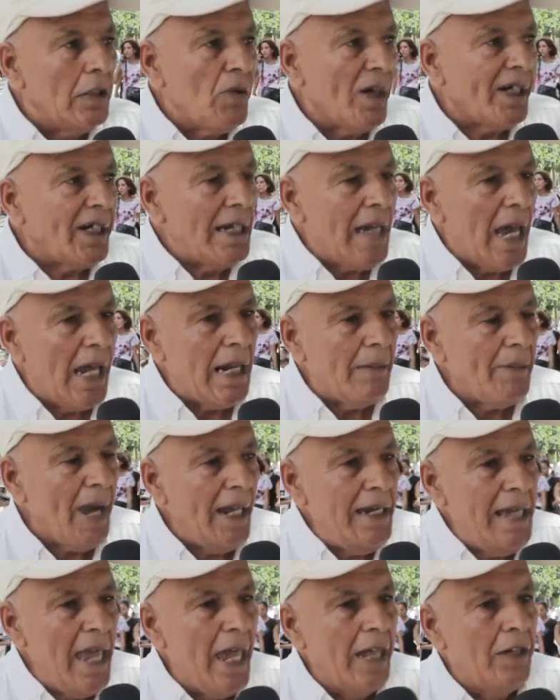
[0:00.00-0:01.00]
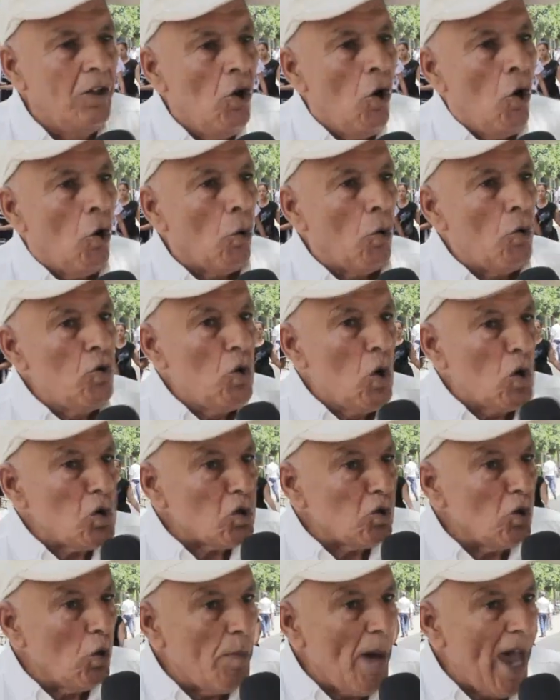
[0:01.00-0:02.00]
نوكلها لهم حلال
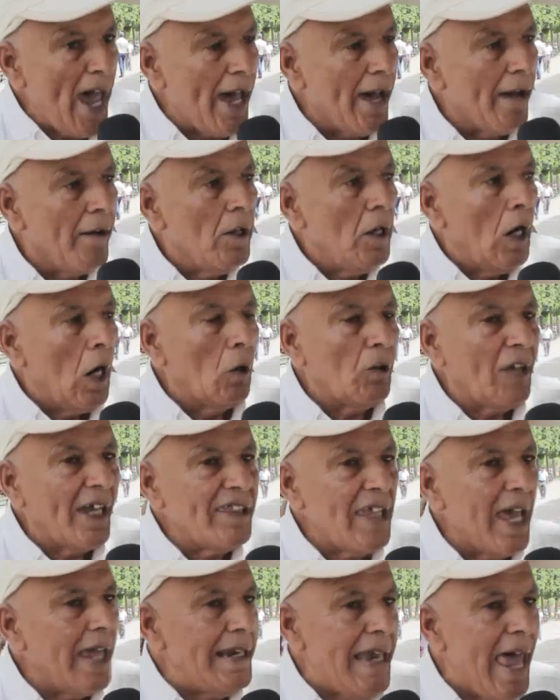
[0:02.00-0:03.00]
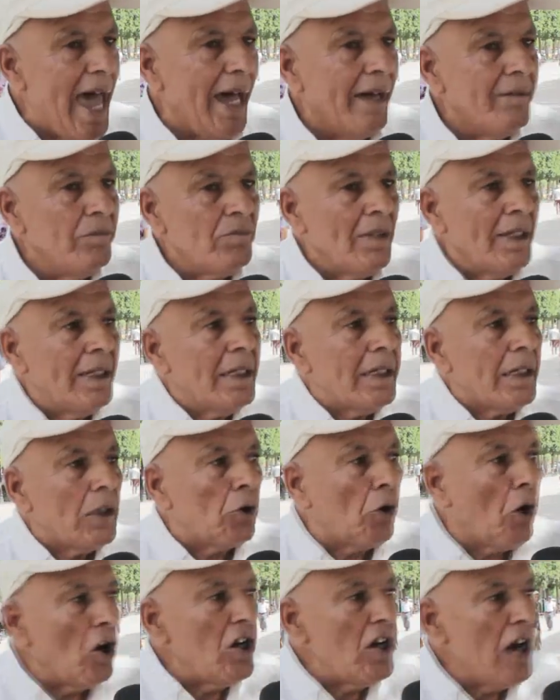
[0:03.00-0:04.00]
ويوصلوا بها وكذا لا
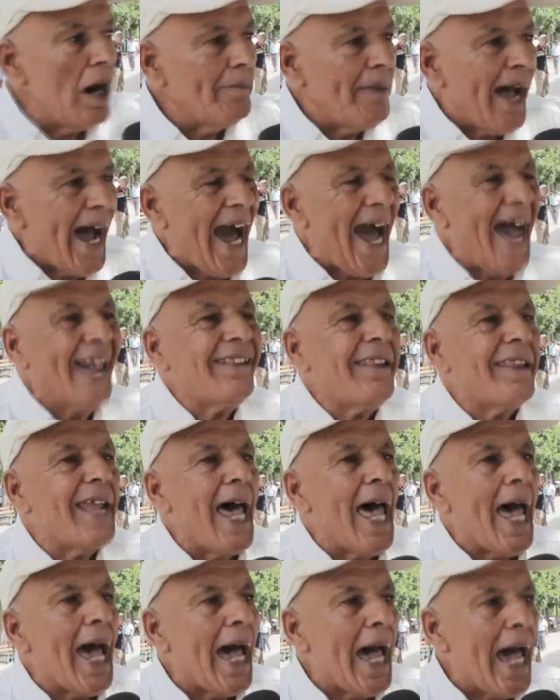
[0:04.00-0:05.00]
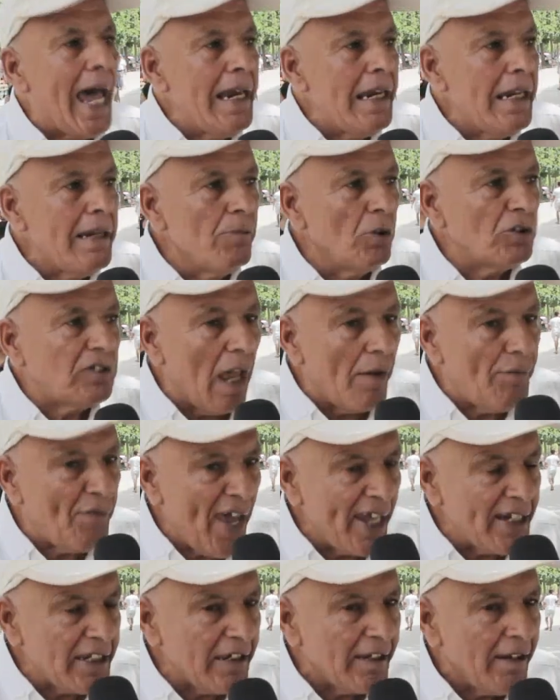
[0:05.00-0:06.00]
كلهم حتى اللي
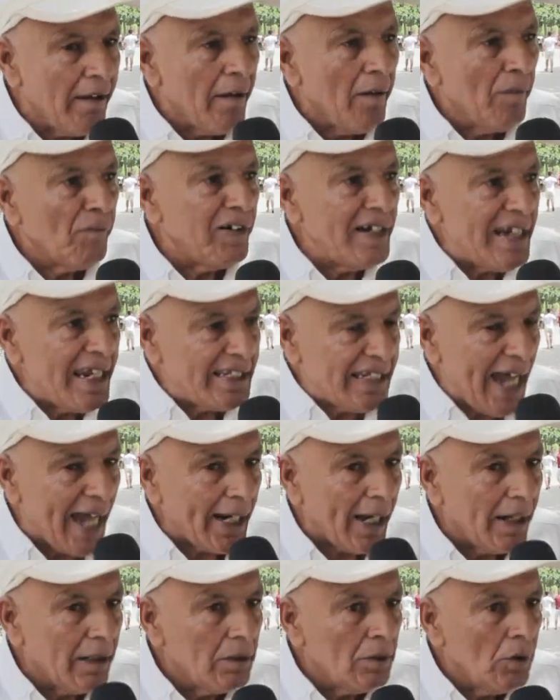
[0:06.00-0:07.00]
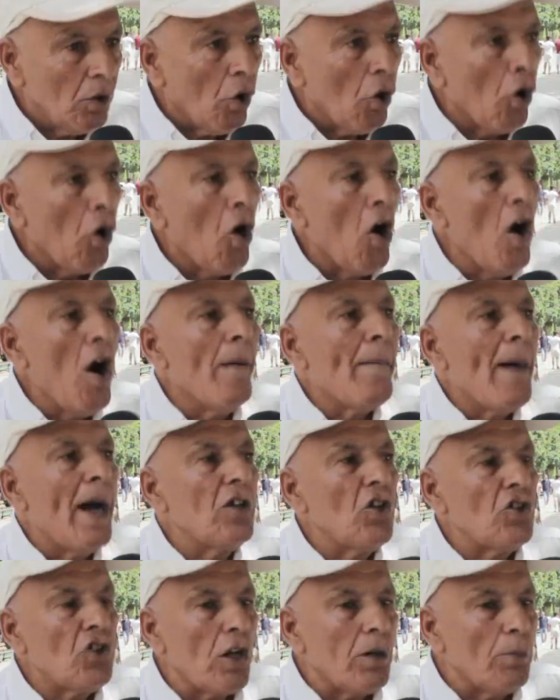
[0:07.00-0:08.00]
متفاني في الاداره وهما
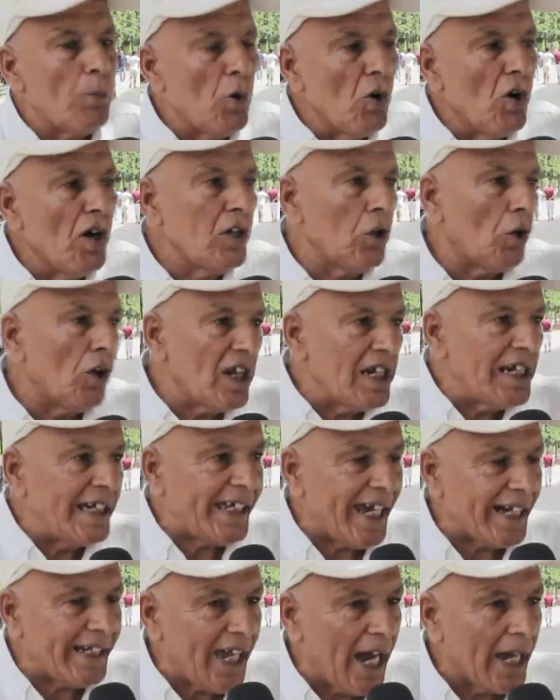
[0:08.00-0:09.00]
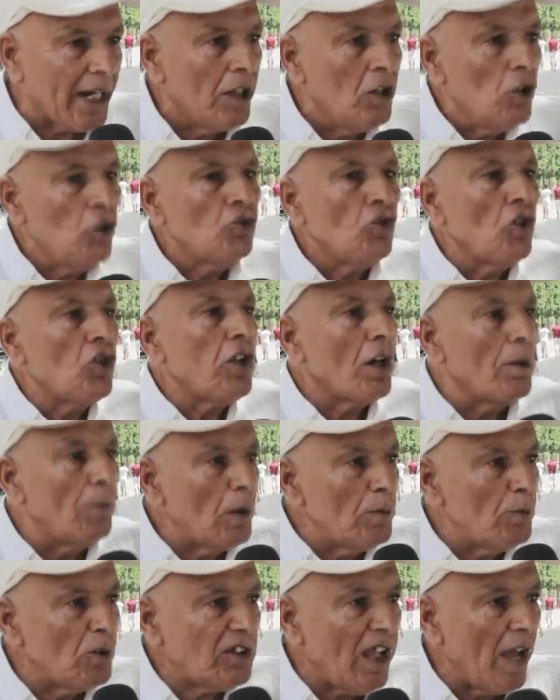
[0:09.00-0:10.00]
يضربوه الاخرين الكركاره
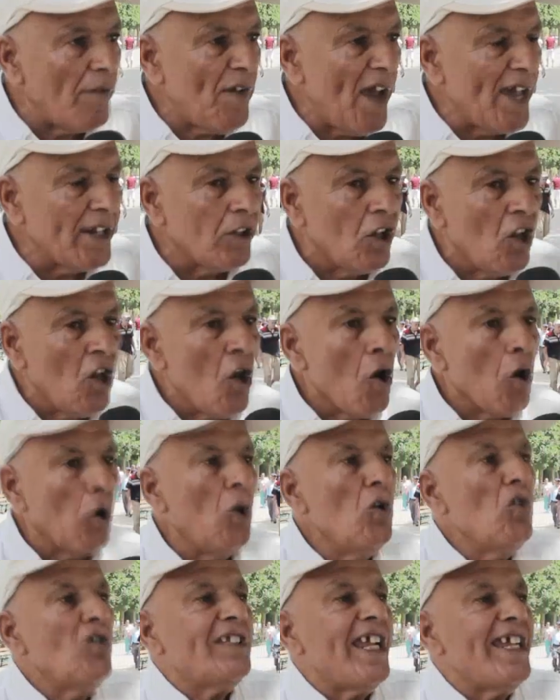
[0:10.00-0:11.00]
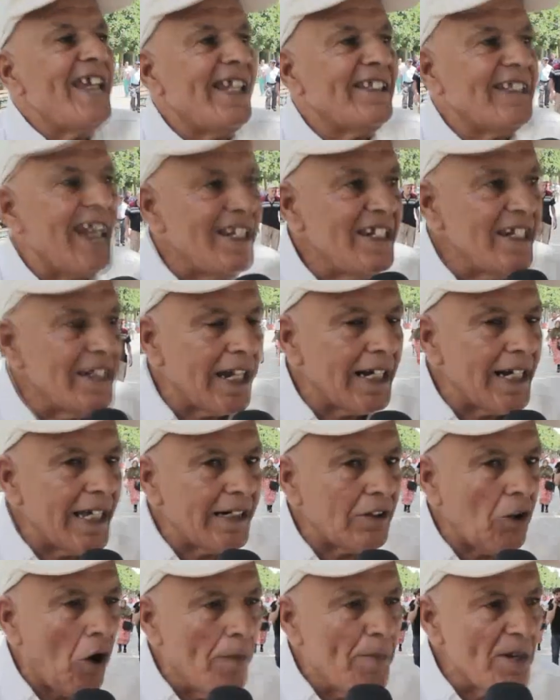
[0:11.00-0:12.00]
يضربوا المتفاني يقولوا طيحت علينا
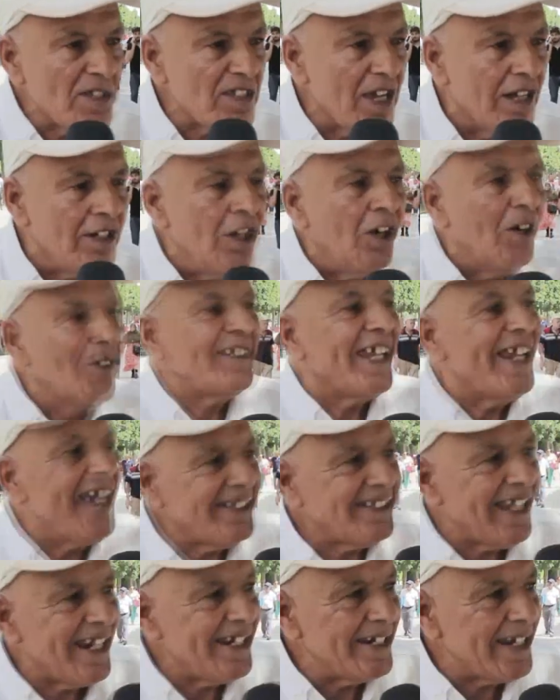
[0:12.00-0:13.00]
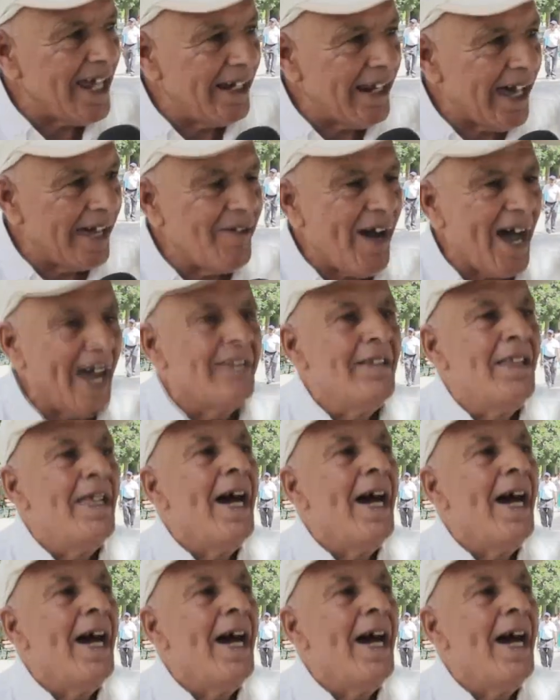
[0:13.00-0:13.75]
الخبز وطيحت علينا الواحد